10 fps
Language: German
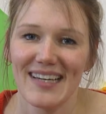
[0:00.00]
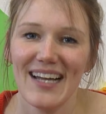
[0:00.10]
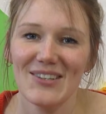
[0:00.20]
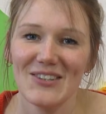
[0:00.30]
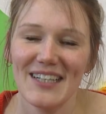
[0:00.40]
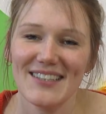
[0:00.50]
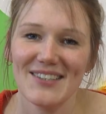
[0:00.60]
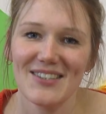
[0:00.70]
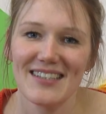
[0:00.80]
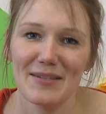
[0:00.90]
Hallo alle
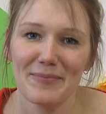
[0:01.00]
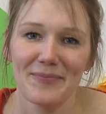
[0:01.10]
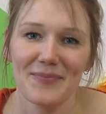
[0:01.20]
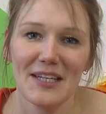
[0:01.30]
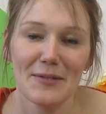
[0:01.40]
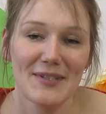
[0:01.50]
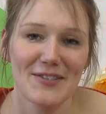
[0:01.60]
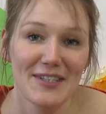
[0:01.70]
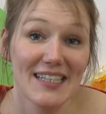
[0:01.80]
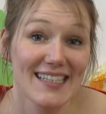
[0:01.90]
zusammen, ich
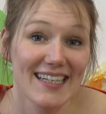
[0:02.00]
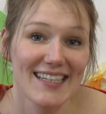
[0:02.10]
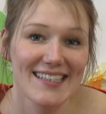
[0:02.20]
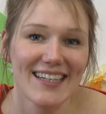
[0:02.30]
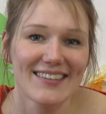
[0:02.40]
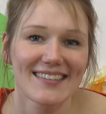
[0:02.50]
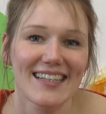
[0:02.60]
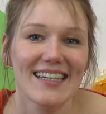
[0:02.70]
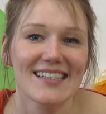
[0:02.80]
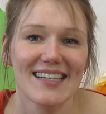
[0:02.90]
bin's wieder Theresa.
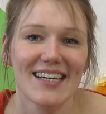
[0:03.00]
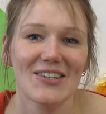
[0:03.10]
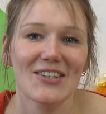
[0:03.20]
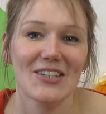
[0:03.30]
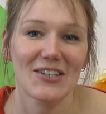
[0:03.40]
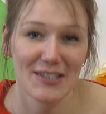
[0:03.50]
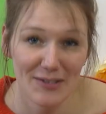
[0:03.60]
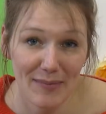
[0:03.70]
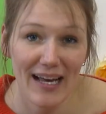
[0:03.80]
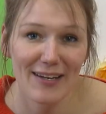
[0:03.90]
Ich zeige euch heute
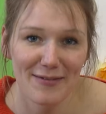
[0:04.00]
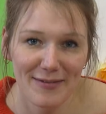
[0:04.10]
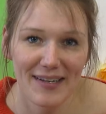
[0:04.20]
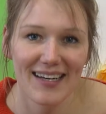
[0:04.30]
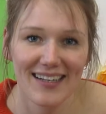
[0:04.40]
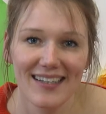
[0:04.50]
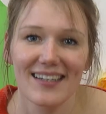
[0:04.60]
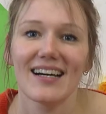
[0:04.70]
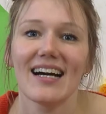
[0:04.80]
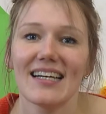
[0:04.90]
zum Anfang
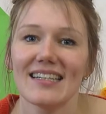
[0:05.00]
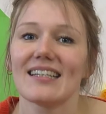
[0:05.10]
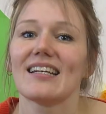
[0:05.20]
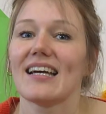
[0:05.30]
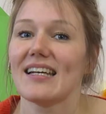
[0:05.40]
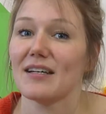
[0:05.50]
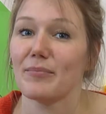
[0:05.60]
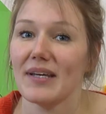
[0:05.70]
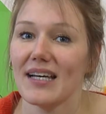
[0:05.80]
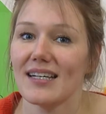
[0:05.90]
eine kleine
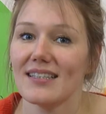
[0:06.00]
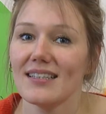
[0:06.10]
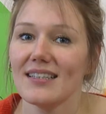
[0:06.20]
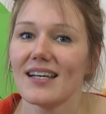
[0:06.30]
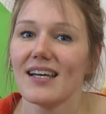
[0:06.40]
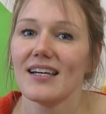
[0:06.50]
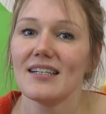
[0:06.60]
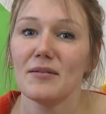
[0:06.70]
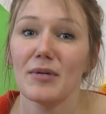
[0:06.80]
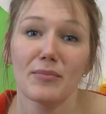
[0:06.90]
Gebärde,
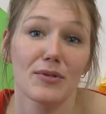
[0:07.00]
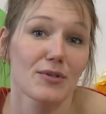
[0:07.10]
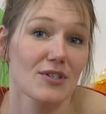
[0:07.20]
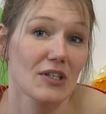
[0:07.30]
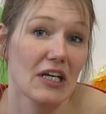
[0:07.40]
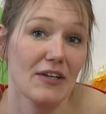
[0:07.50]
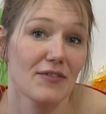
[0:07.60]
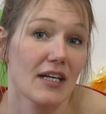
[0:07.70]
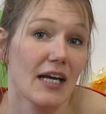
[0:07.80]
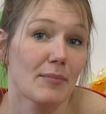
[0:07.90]
die man benutzen kann,
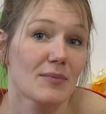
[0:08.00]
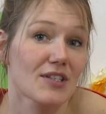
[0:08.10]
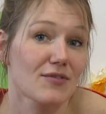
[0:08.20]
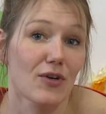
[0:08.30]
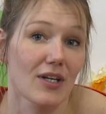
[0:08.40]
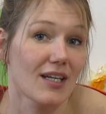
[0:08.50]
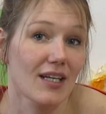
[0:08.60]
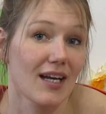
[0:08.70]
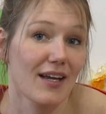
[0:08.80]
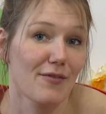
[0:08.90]
wenn einem das Wort
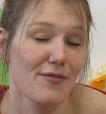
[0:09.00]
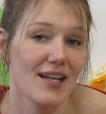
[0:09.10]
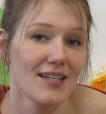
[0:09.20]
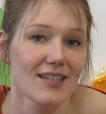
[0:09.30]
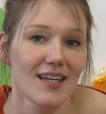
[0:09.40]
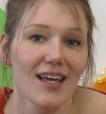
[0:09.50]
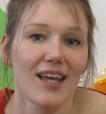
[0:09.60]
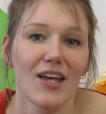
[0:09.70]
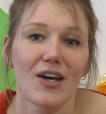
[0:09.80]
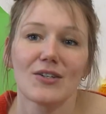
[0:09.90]
nicht einfällt.
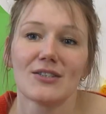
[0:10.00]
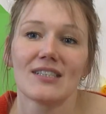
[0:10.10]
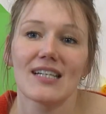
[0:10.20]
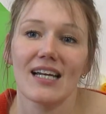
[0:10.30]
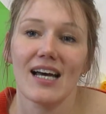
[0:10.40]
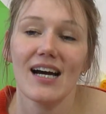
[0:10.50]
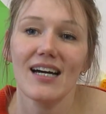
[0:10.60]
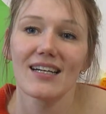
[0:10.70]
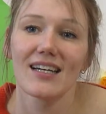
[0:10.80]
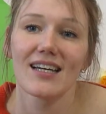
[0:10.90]
Und danach